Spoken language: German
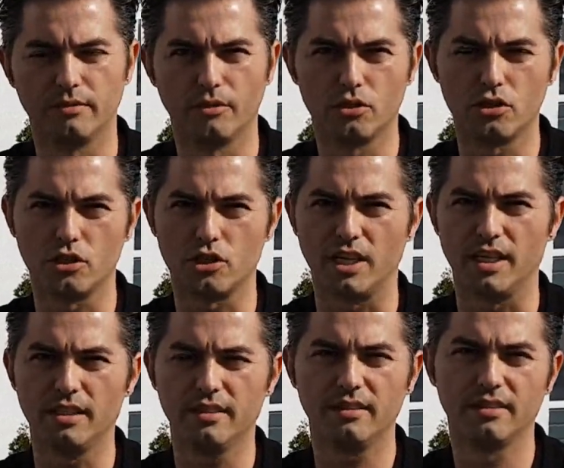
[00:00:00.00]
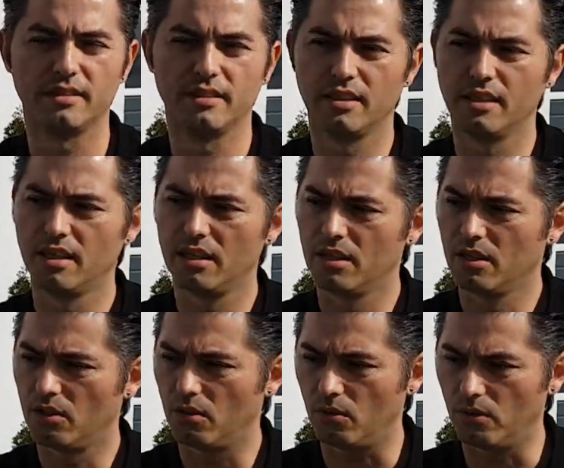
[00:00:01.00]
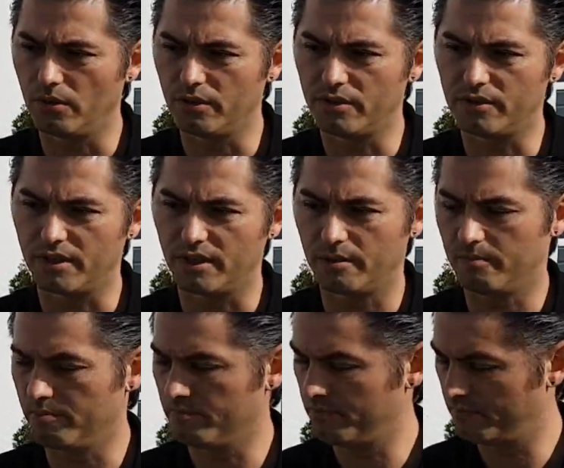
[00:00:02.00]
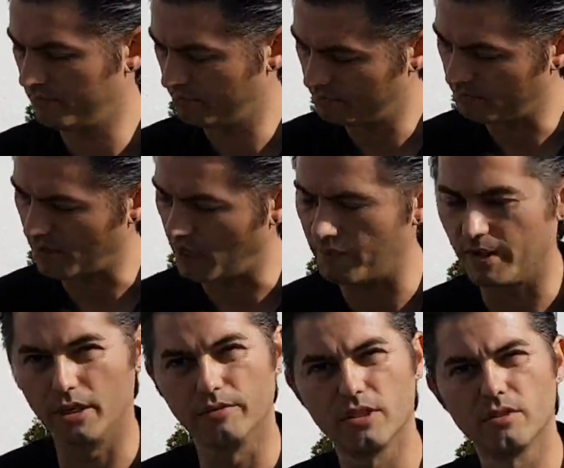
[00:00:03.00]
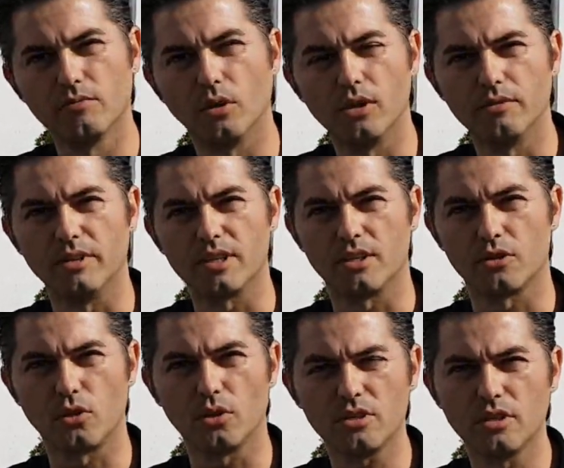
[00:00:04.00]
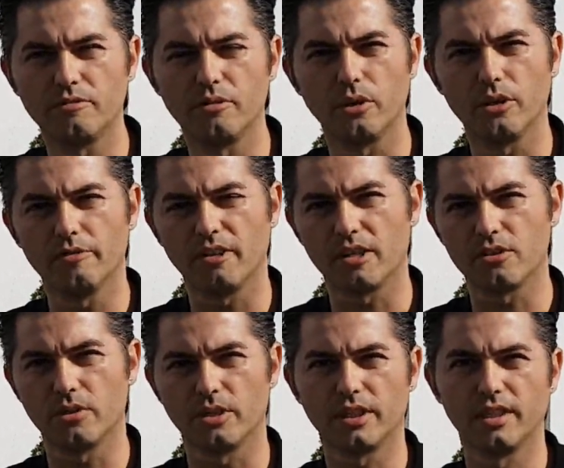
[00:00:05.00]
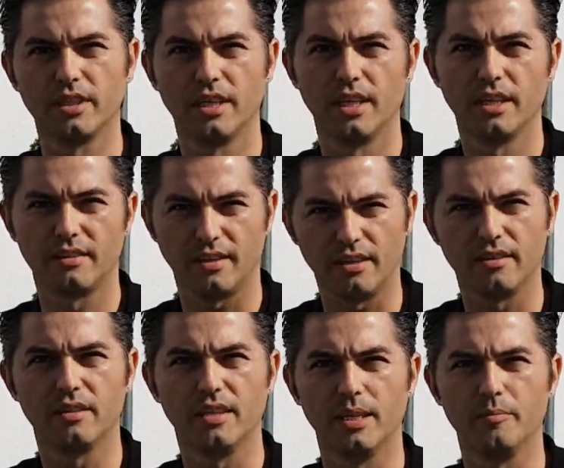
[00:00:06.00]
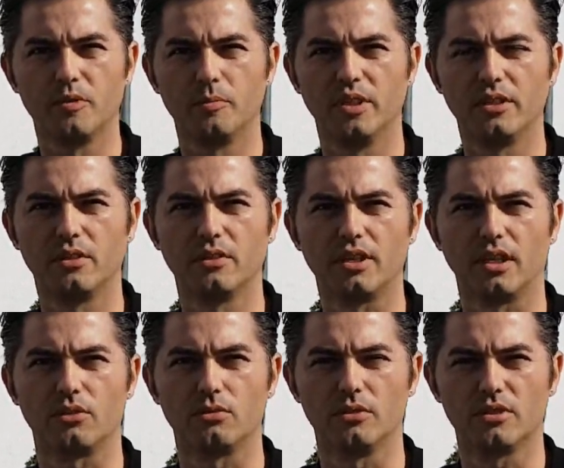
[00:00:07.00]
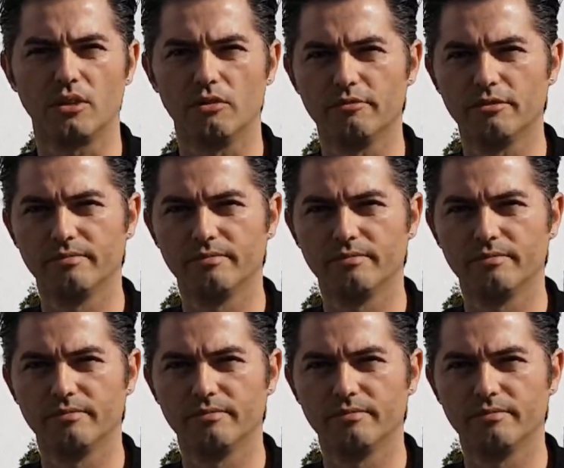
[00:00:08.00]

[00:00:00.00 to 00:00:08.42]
gewünschten Stellen. Und ähm, ja, wenn ihr wissen wollt, was das kostet für euer Fahrzeug, dann nehmt bitte Kontakt zu uns auf.